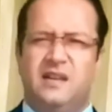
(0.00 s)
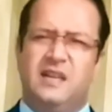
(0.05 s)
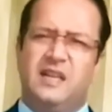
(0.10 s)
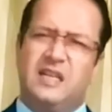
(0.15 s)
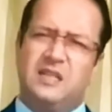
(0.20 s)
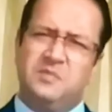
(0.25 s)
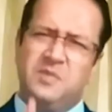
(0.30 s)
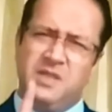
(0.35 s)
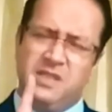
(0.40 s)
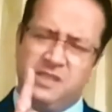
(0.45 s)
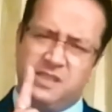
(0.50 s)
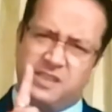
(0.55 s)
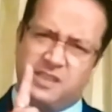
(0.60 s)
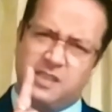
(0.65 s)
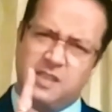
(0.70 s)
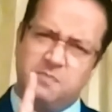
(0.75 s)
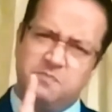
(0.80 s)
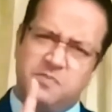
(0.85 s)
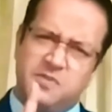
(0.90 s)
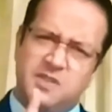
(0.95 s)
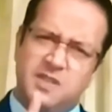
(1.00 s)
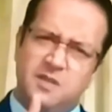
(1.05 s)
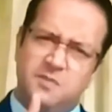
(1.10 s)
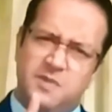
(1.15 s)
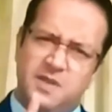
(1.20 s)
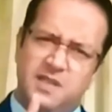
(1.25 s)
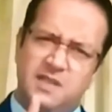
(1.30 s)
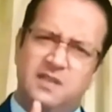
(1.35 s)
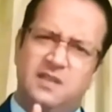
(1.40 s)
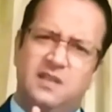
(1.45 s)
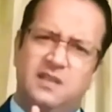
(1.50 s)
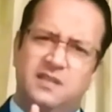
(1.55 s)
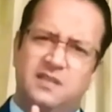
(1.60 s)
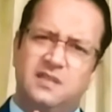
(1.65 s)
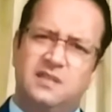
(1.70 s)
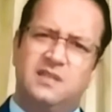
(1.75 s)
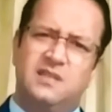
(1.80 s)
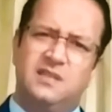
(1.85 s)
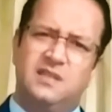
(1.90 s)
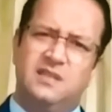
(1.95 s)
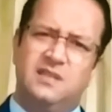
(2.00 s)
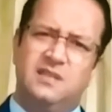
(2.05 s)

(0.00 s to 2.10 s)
लेकिन मेरी सबसे बड़ी गलती थी